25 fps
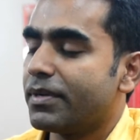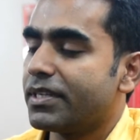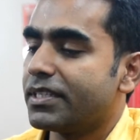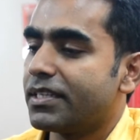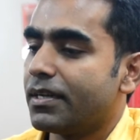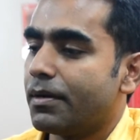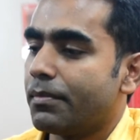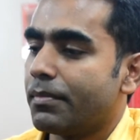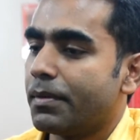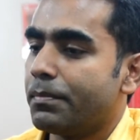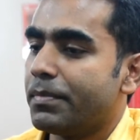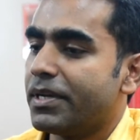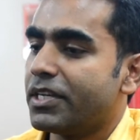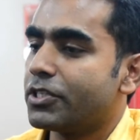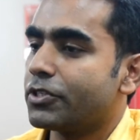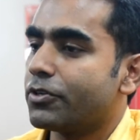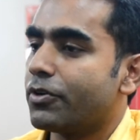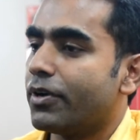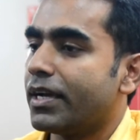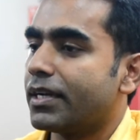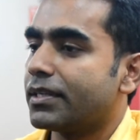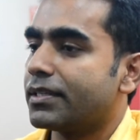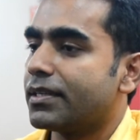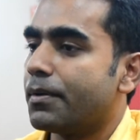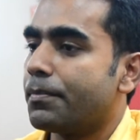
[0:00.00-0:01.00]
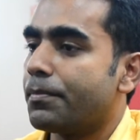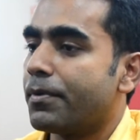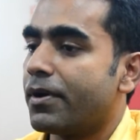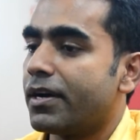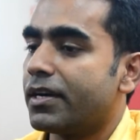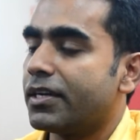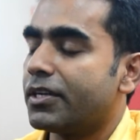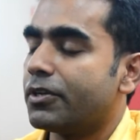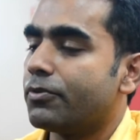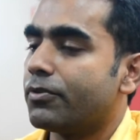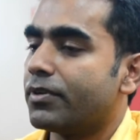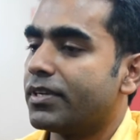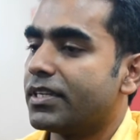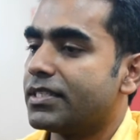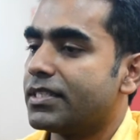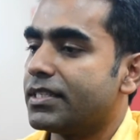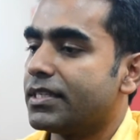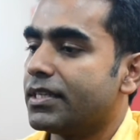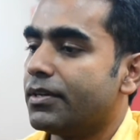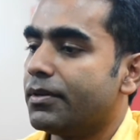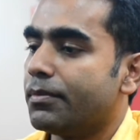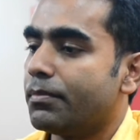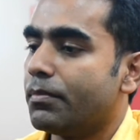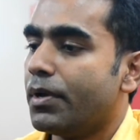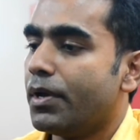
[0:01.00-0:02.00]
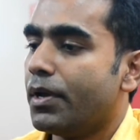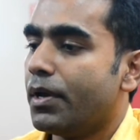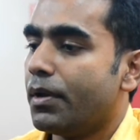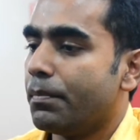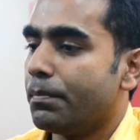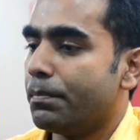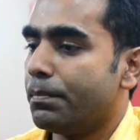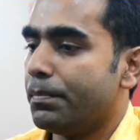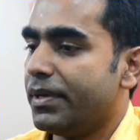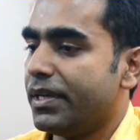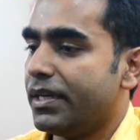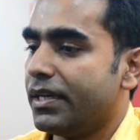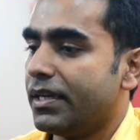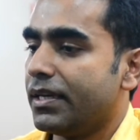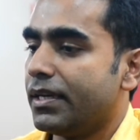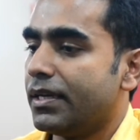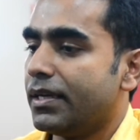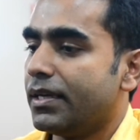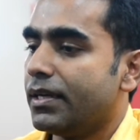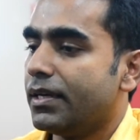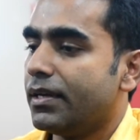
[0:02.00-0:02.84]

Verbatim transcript: মাসে আমরা বেশ কয়েকটা পার্টি করেছি বিয়ে